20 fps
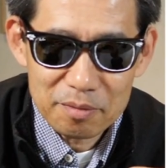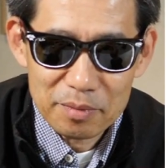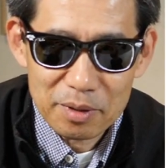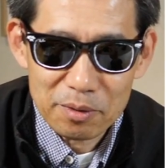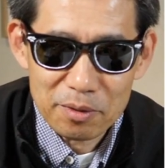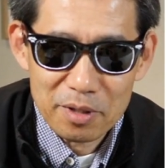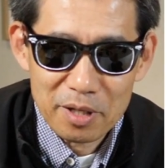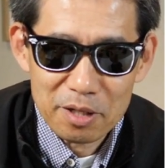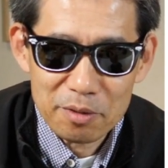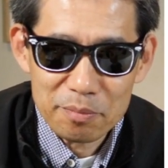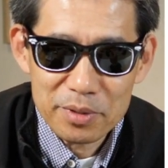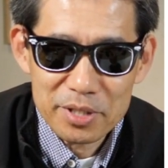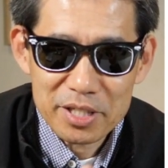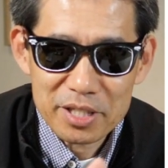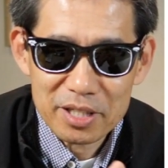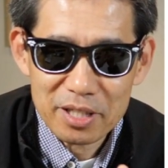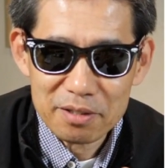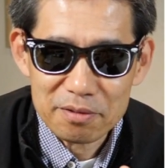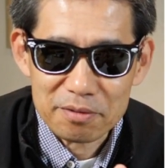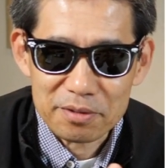これは
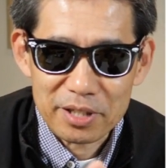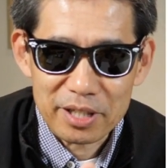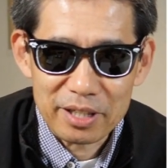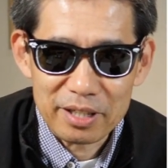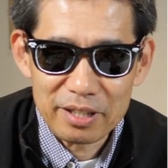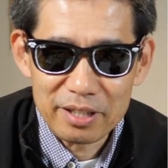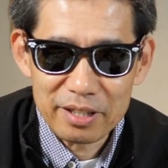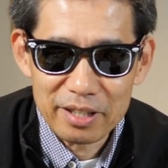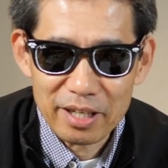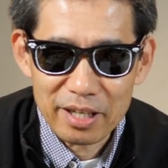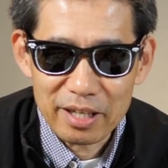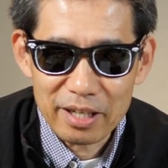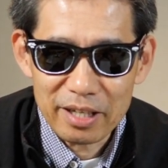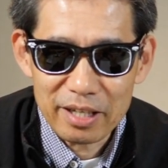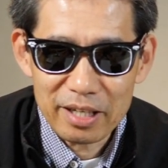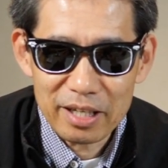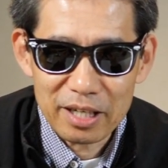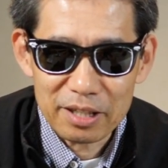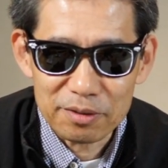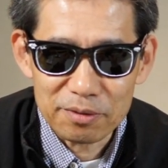短く切って
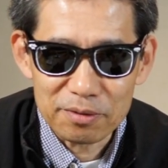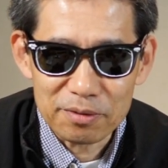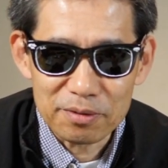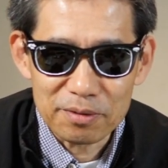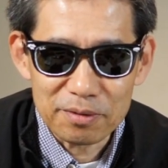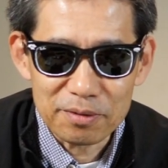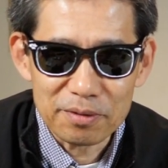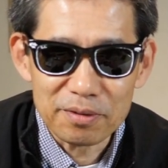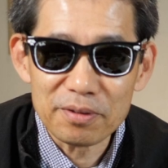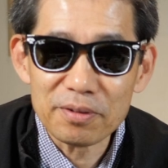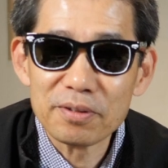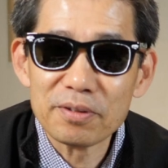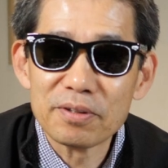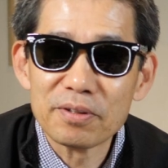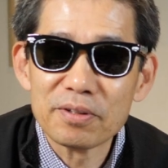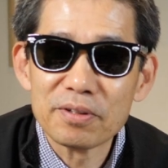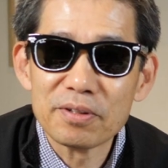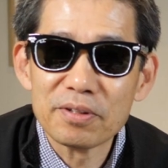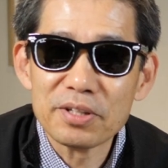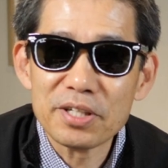
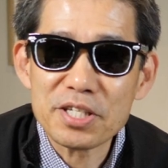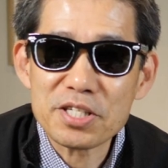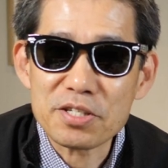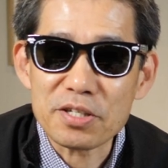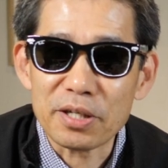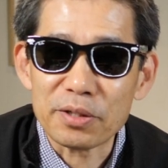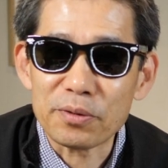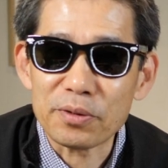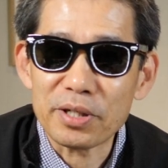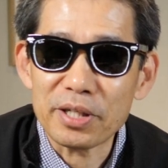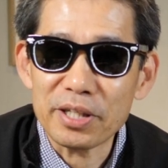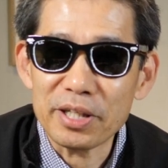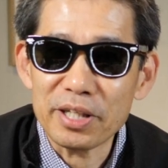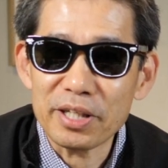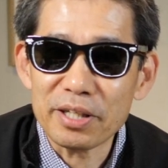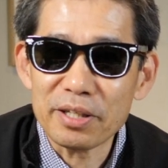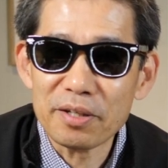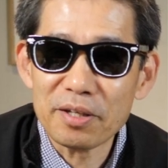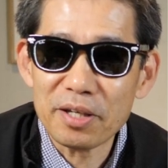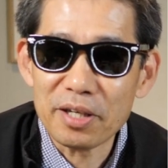必要な時
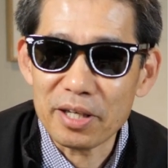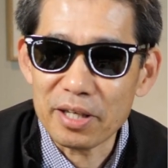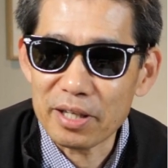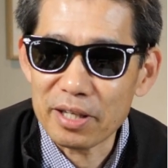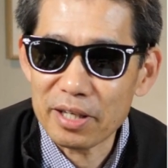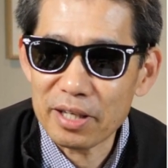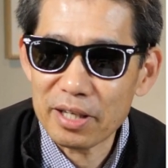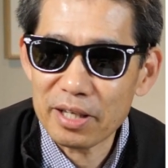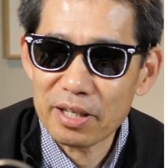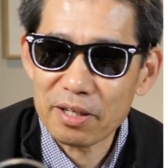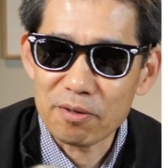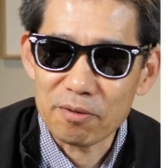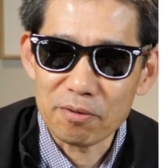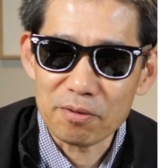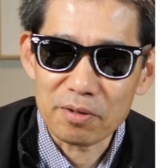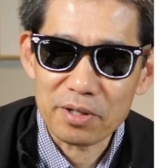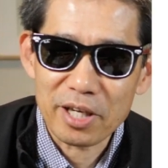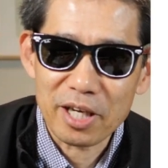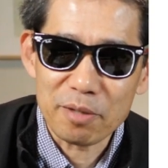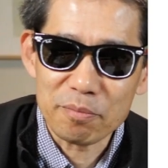に、
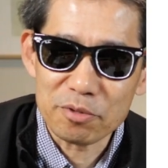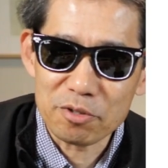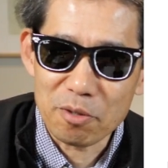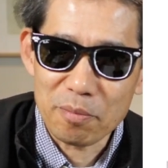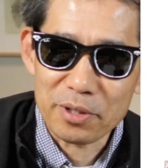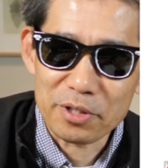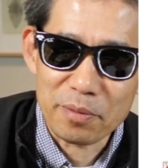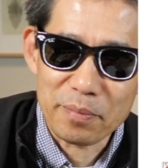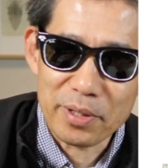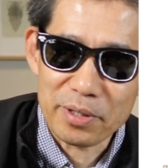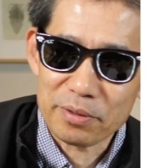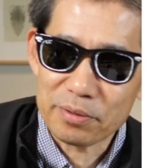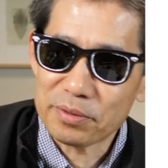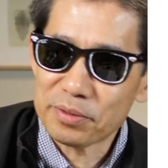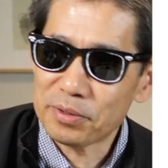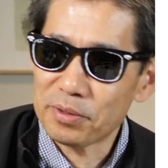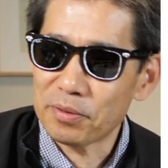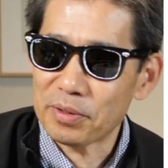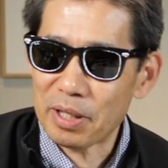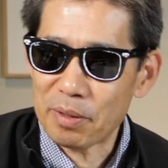ケーブルをまとめる
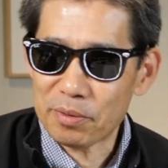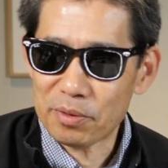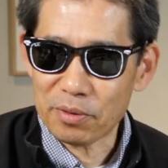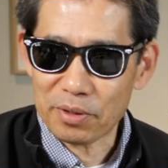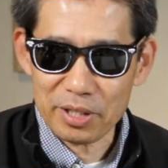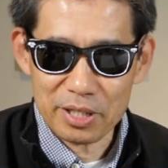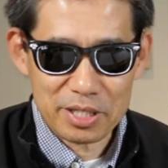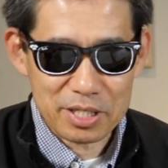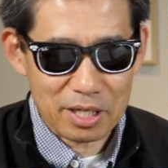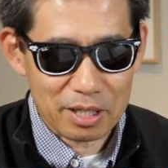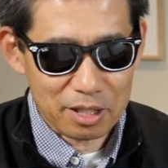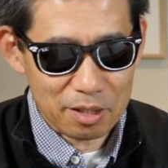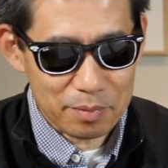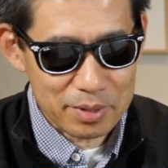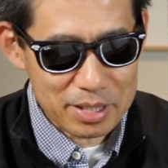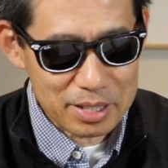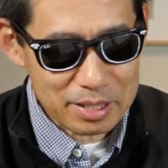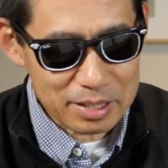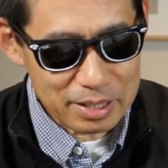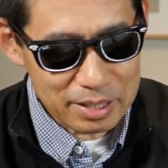ような時に使って
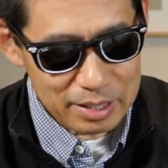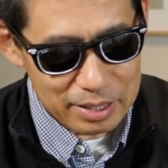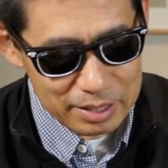ます。